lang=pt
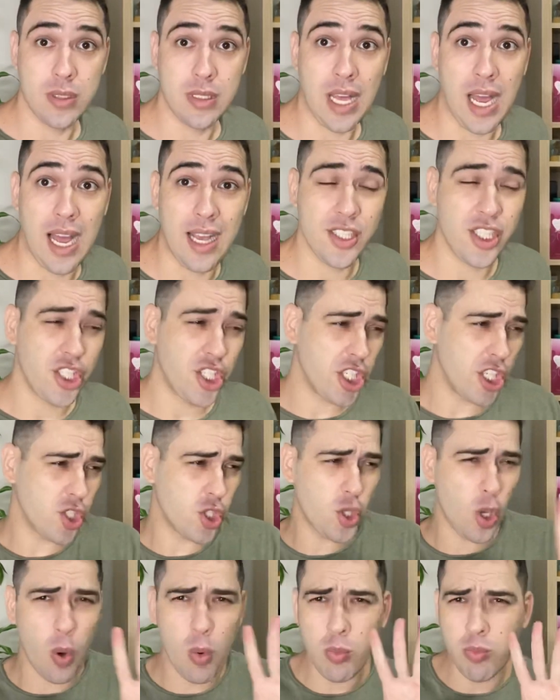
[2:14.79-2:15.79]
tá, gente? É
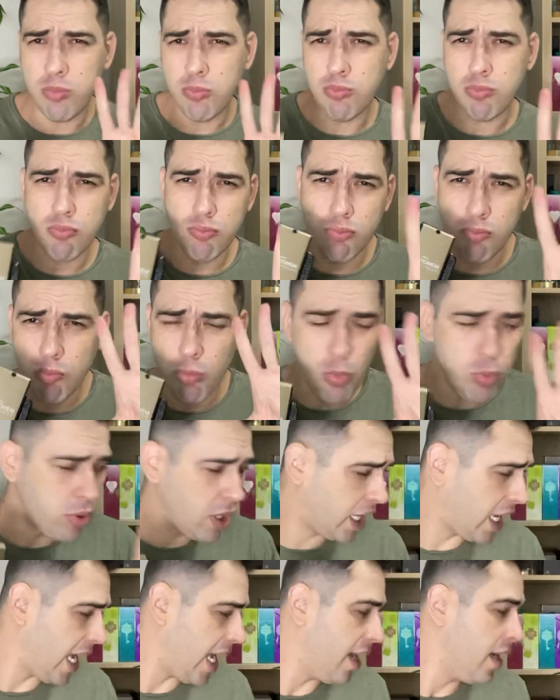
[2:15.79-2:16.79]
só um, um
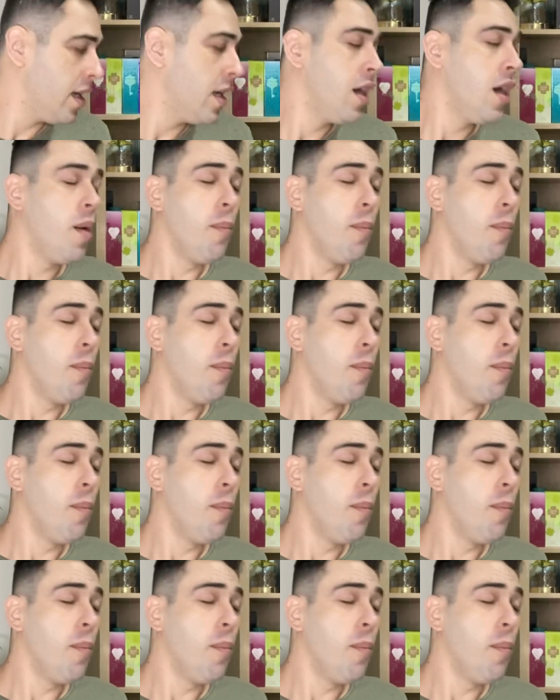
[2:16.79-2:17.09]
quê?